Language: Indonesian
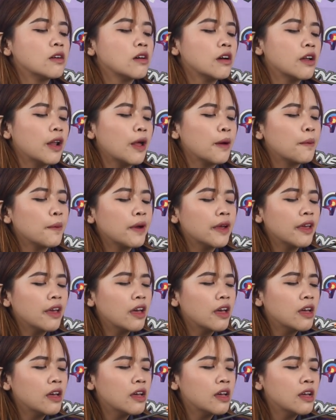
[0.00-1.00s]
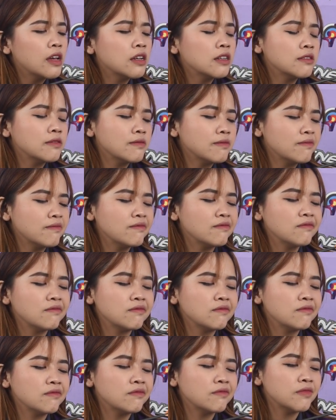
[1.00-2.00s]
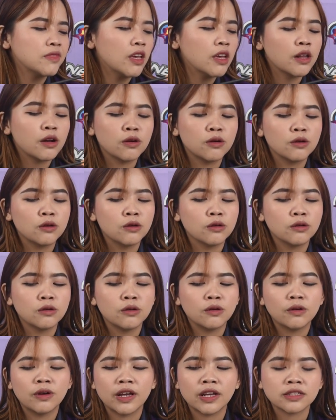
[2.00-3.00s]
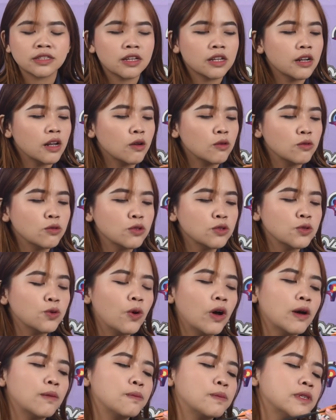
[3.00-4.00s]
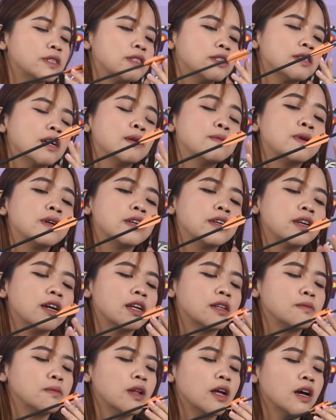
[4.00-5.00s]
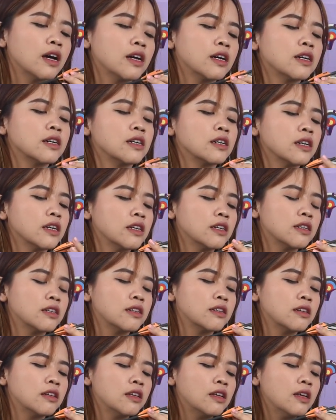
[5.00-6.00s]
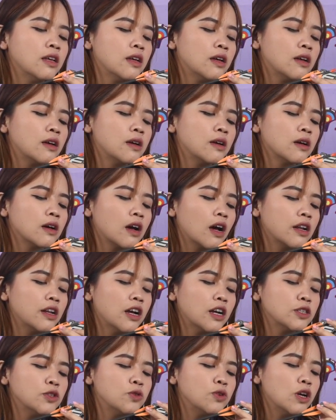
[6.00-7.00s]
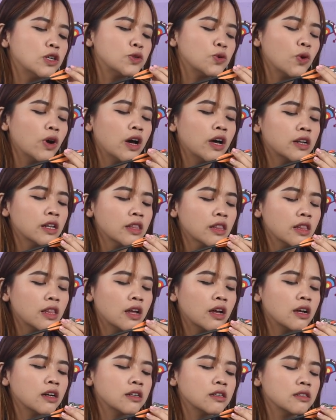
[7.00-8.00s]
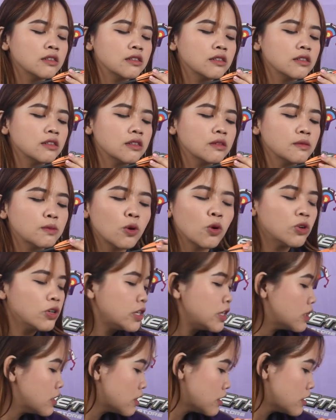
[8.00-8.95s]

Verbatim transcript: Kenapa ya hmm, Aero Extend aku suka pecah bagian belakangnya. Kadang juga suka retak. Pokoknya.